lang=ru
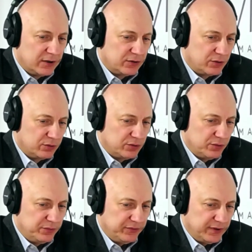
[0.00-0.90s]
труд
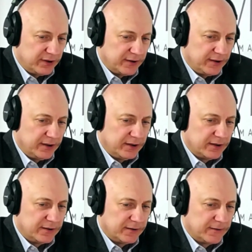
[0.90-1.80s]
любви. И
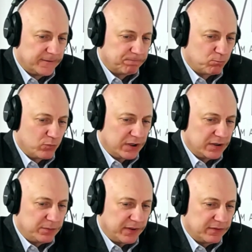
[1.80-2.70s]
э,
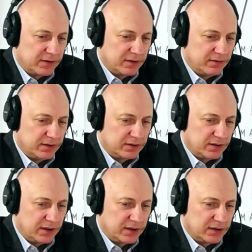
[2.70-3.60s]
когда Павел говорит,
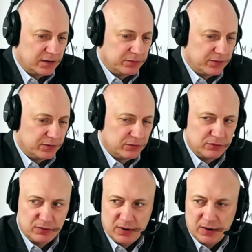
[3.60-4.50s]
я когда
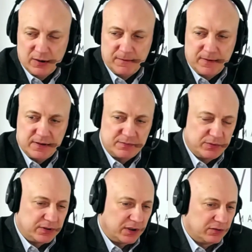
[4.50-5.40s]
приду и
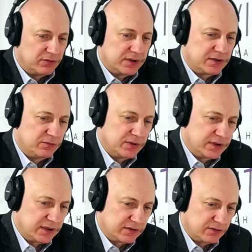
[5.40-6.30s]
испытаю вас, ибо
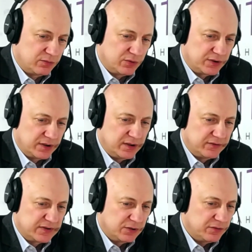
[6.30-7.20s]
Царство Божие не
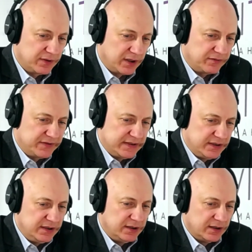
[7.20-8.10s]
в слове, а в
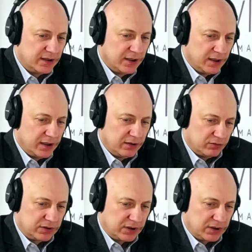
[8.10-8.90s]
силе. И вот